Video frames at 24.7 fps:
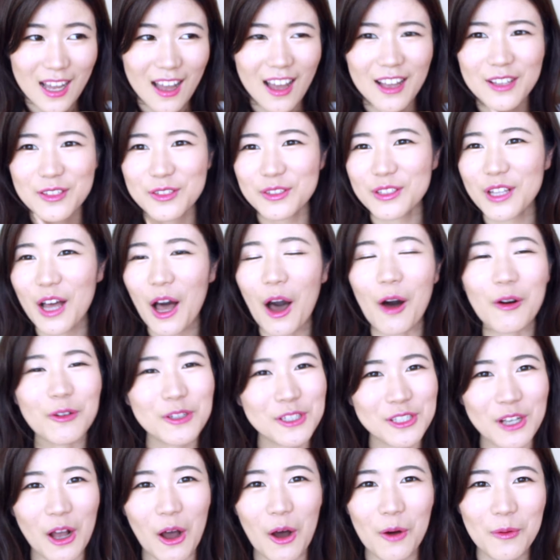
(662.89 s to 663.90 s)
哎，真的好
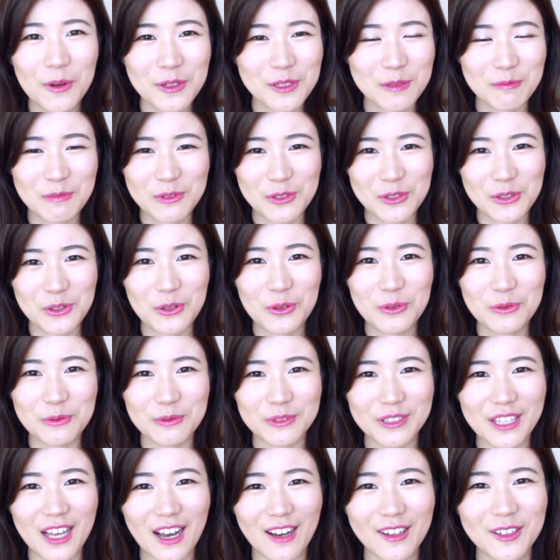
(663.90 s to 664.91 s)
少，为什么只有
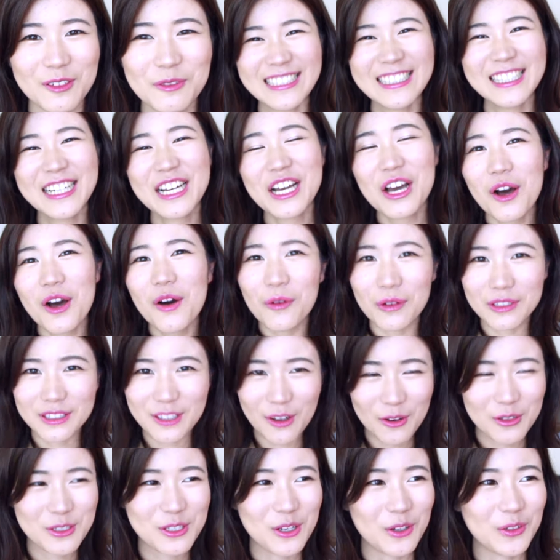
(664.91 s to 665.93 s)
五样？我
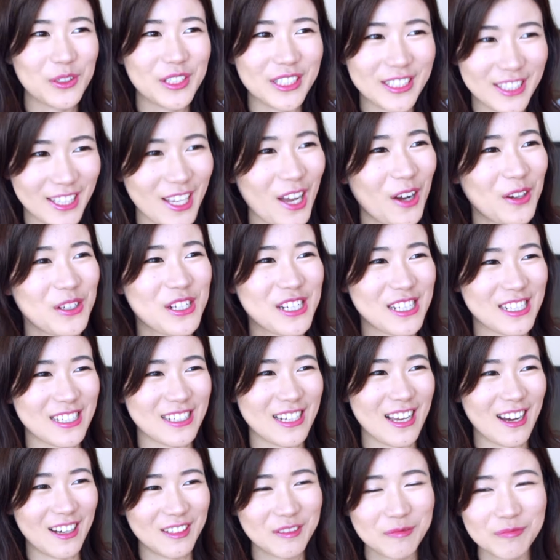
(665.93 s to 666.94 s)
到时候一定要十
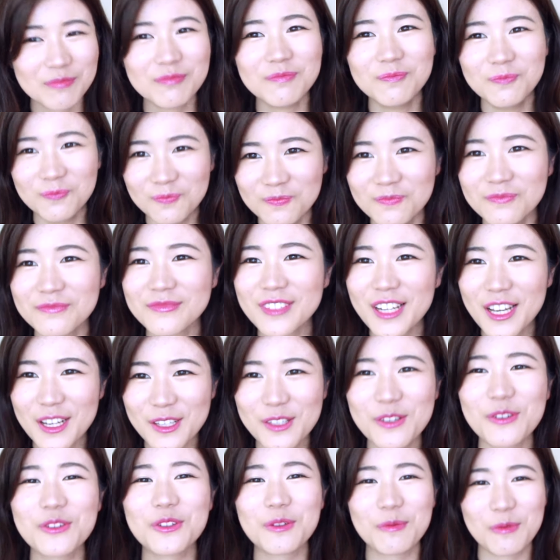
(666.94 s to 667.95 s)
样，嗯，
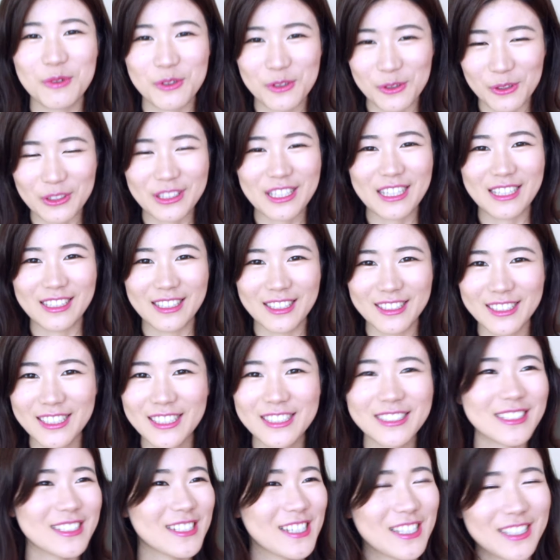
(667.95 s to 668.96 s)
就这么说定了，
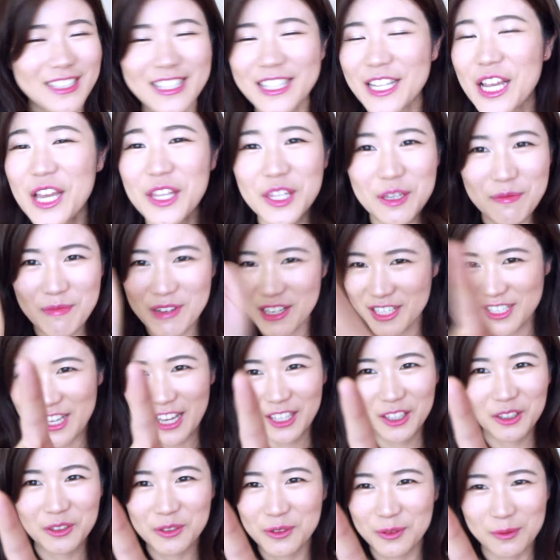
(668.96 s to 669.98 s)
你们
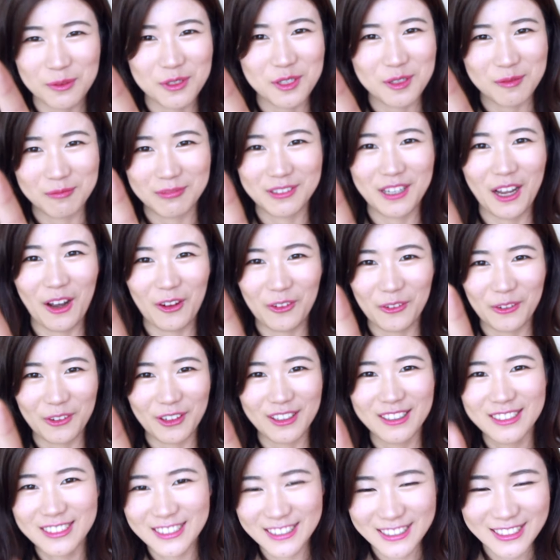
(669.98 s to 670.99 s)
谁都阻止不了
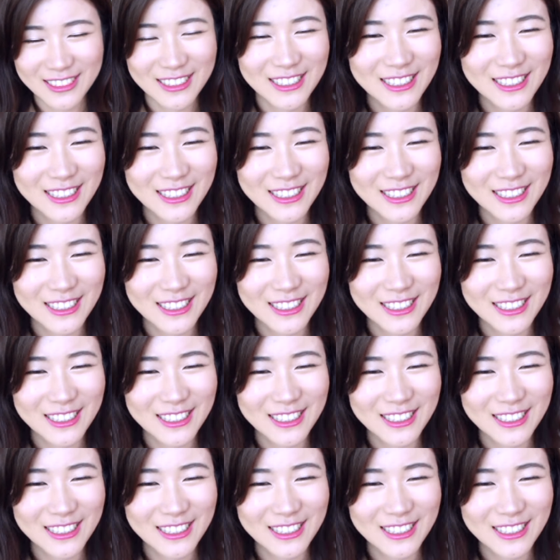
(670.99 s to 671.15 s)
我。